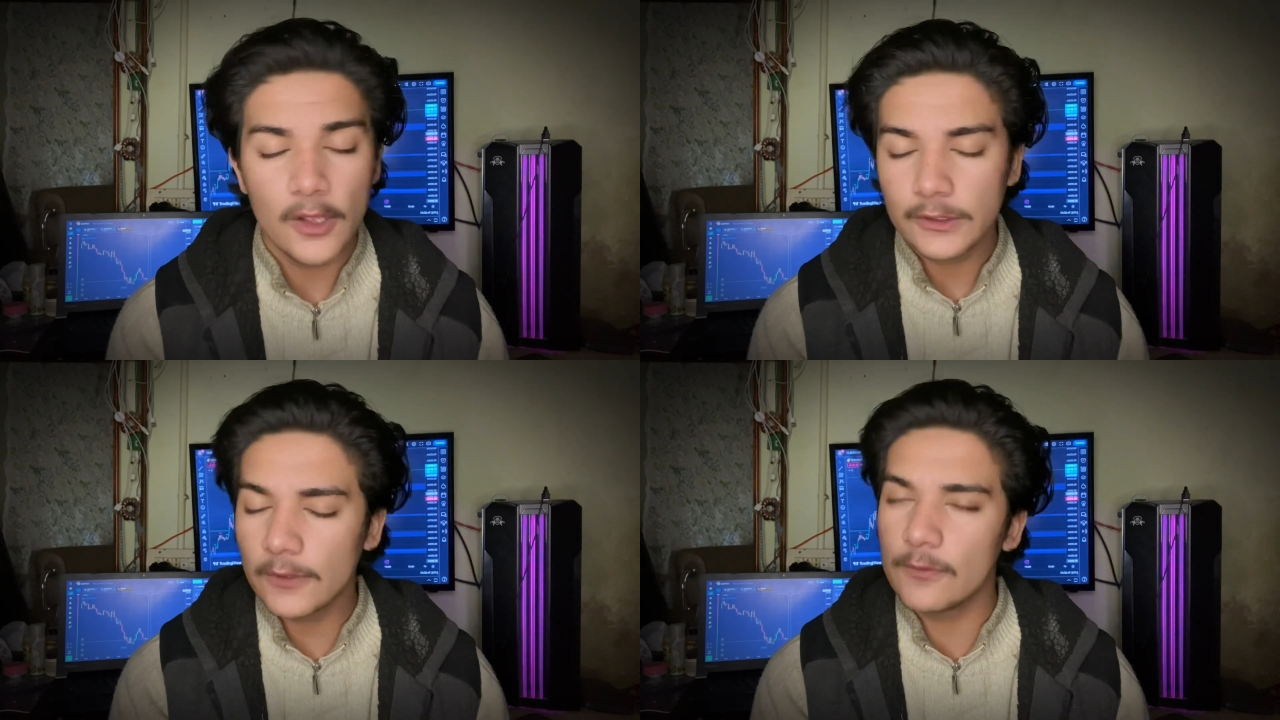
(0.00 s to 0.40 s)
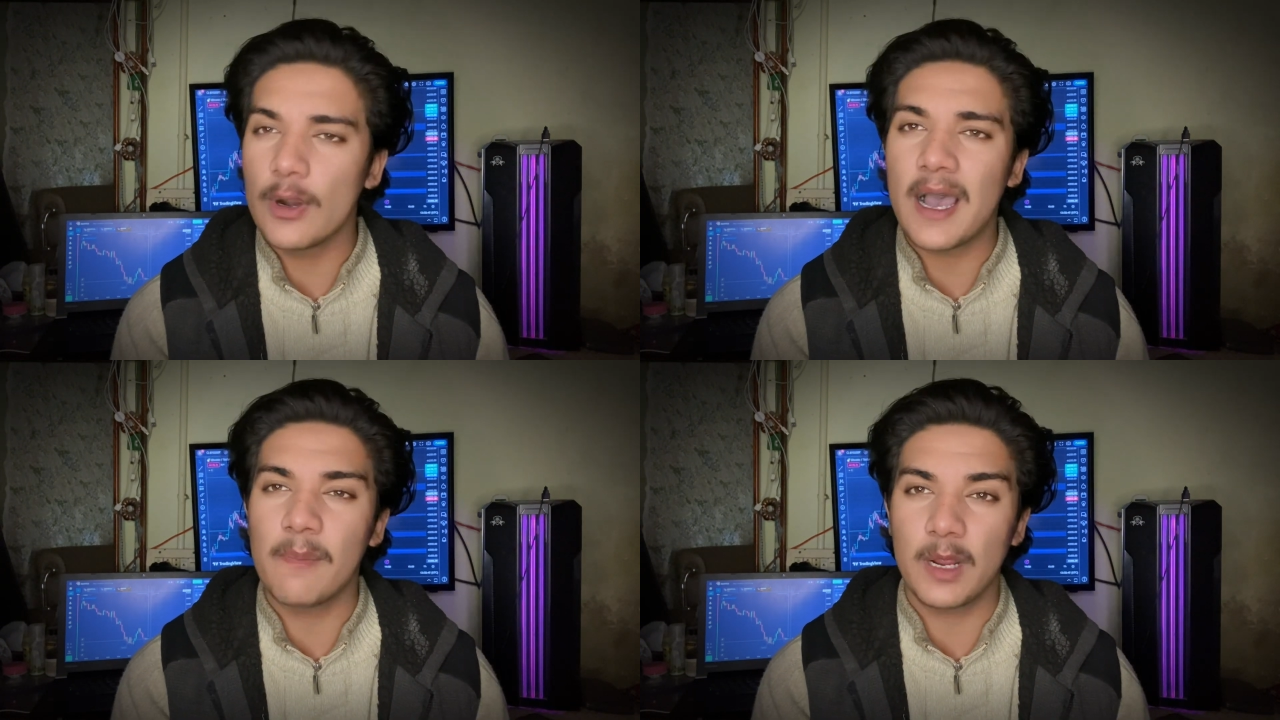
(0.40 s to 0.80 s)
तो वो
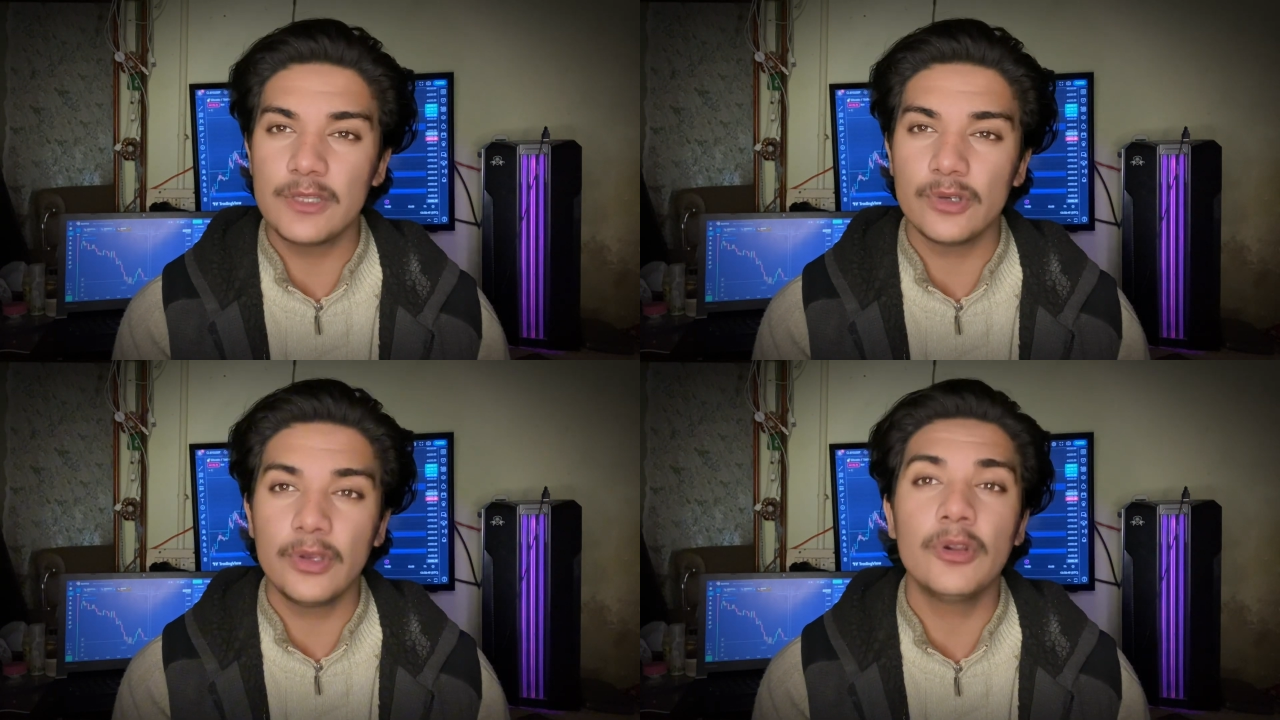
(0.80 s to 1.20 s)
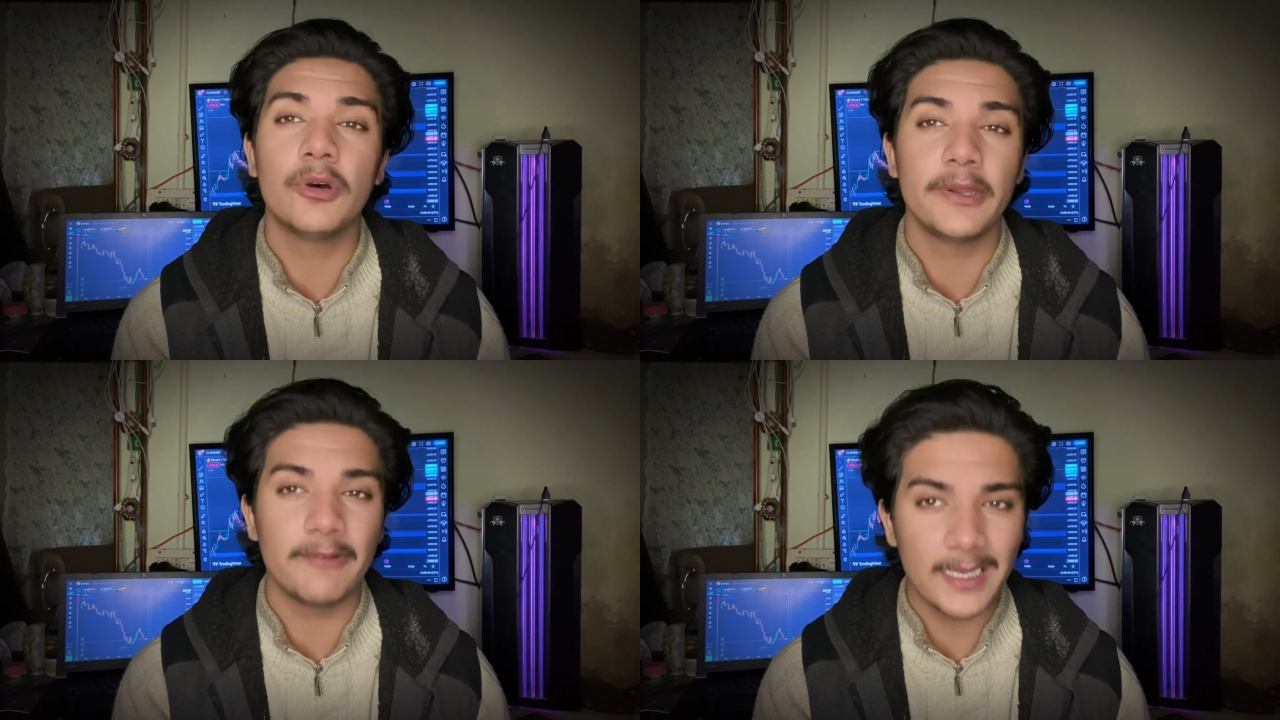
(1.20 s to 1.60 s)
आपका ज्वाइन
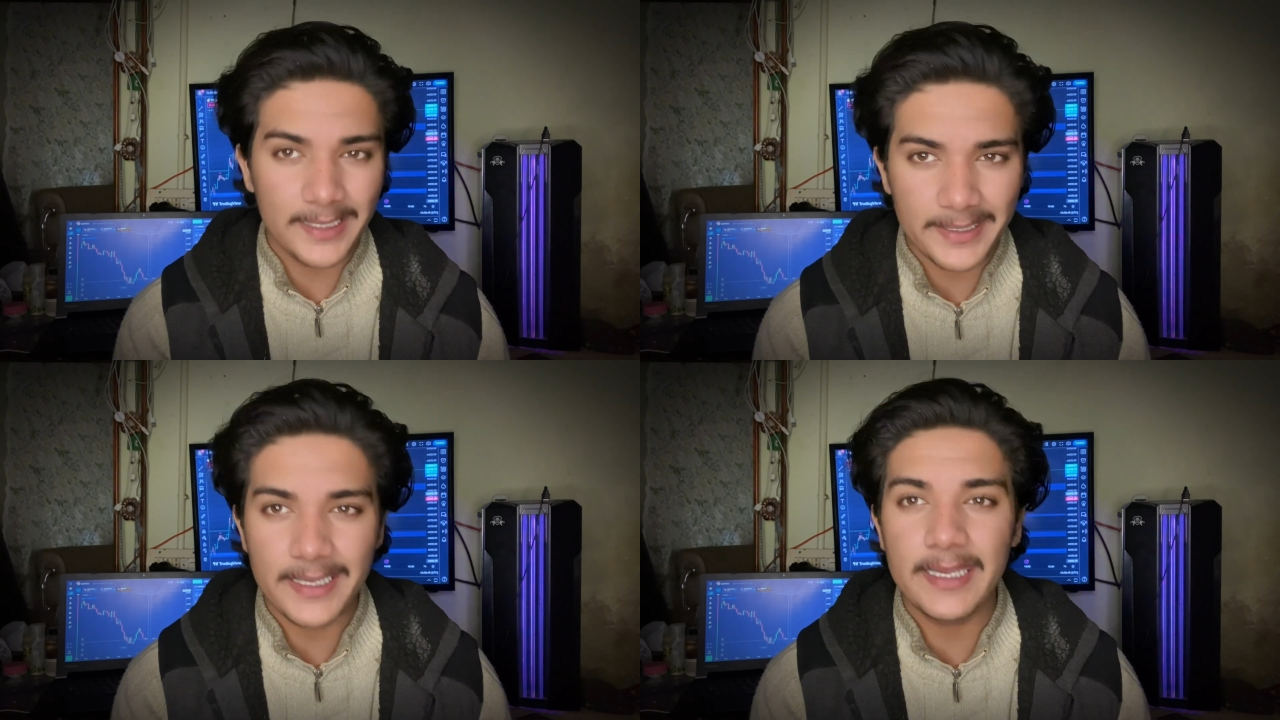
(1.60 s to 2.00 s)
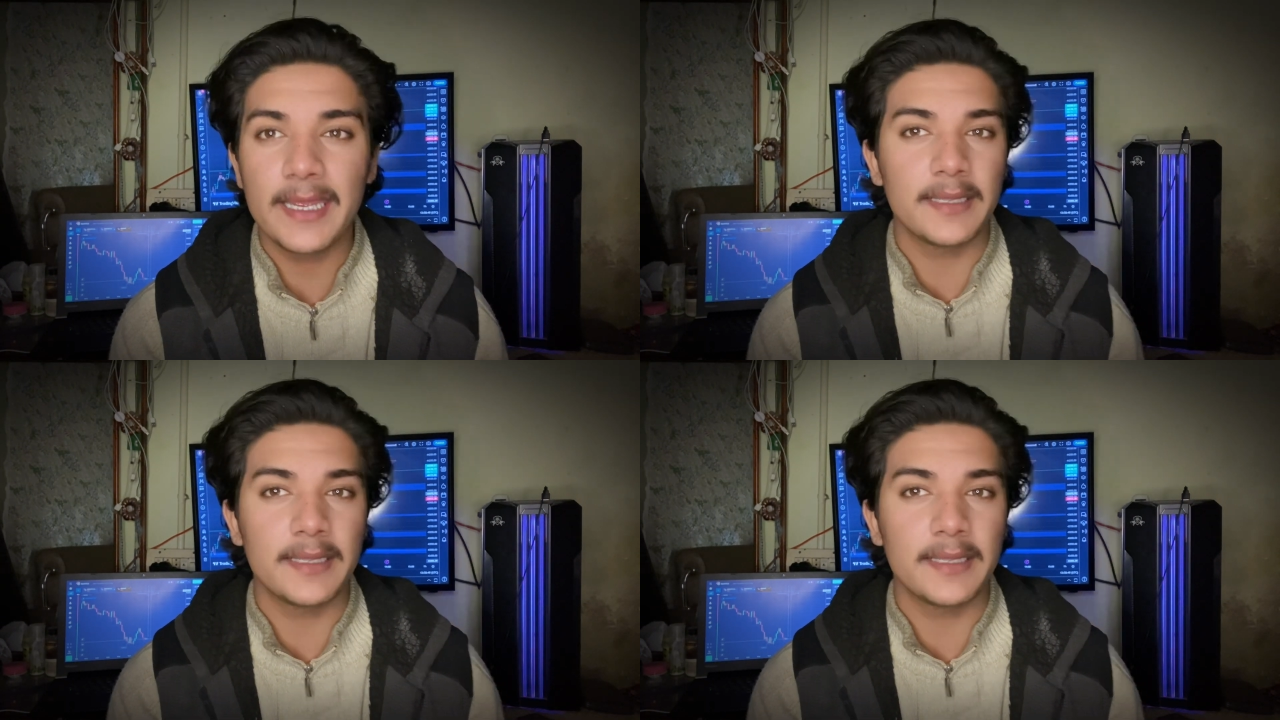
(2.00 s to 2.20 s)
होने वाला नहीं है